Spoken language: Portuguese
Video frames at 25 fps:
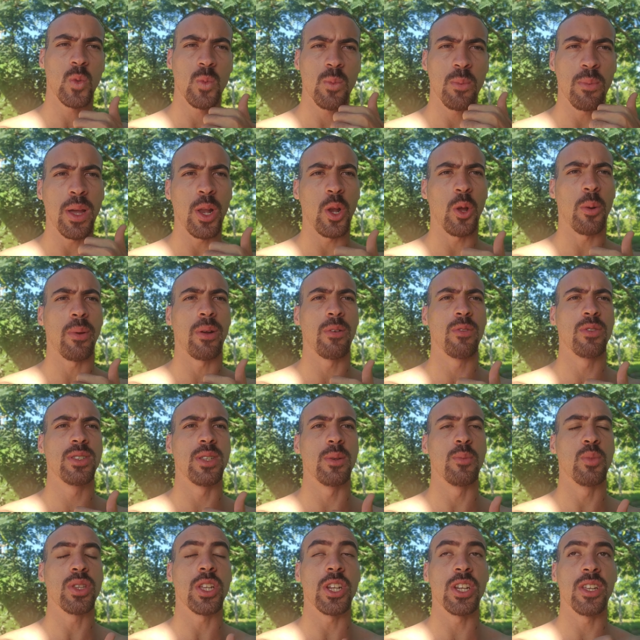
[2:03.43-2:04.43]
Melhor para você.
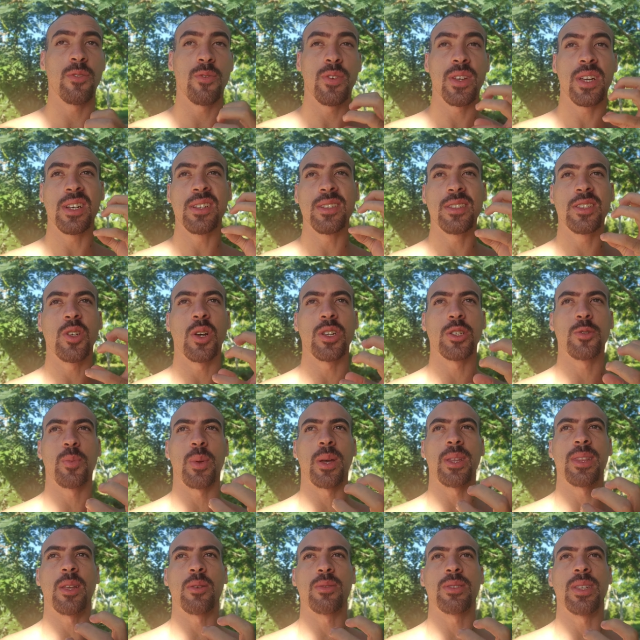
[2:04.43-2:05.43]
Muita gente fica ansiosa para
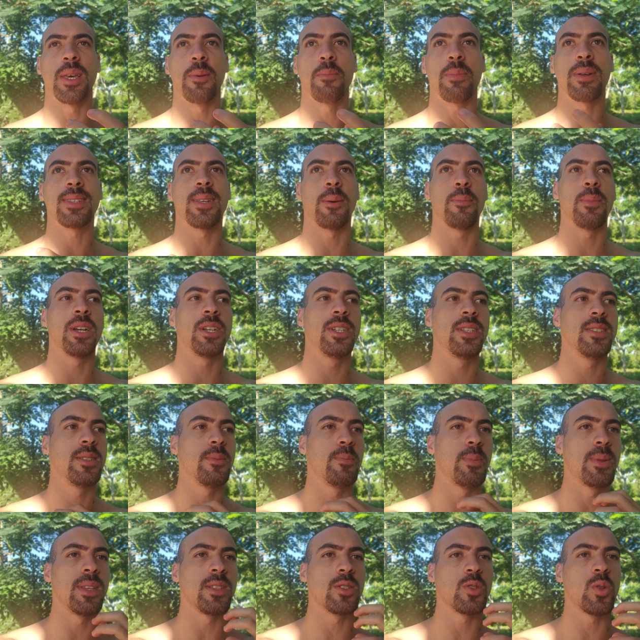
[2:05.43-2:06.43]
o edital sair para saber as
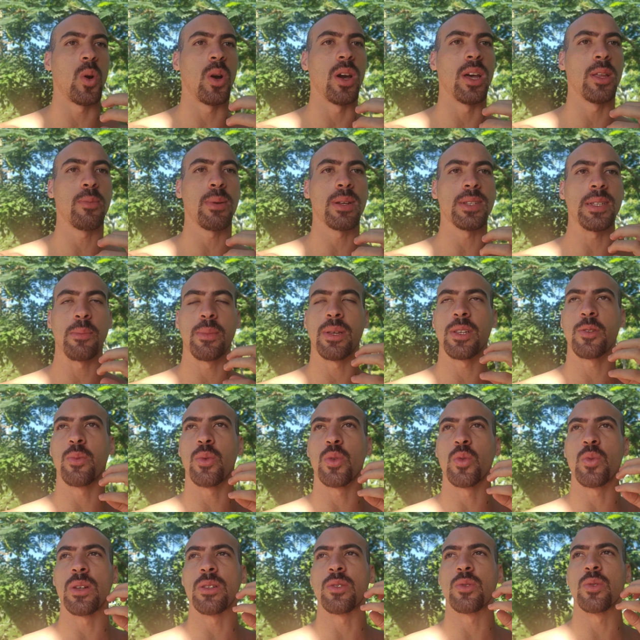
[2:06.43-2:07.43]
disciplinas corretas, para saber as
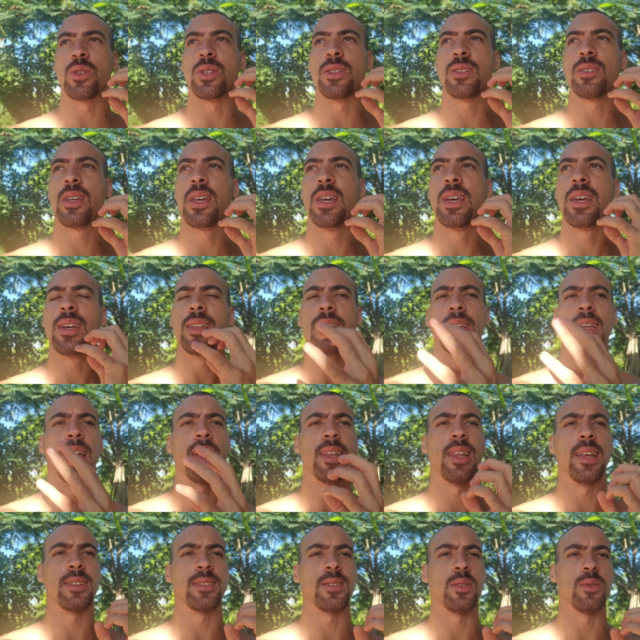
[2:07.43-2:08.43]
pontuações de
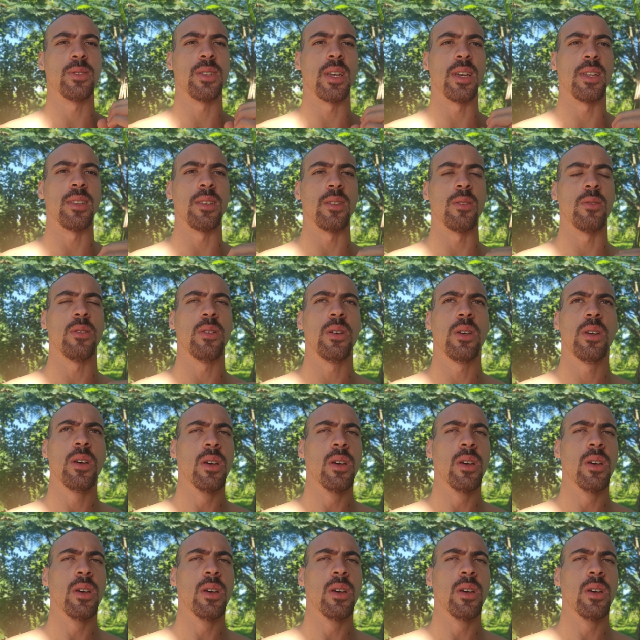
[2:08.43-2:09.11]
redação certinho.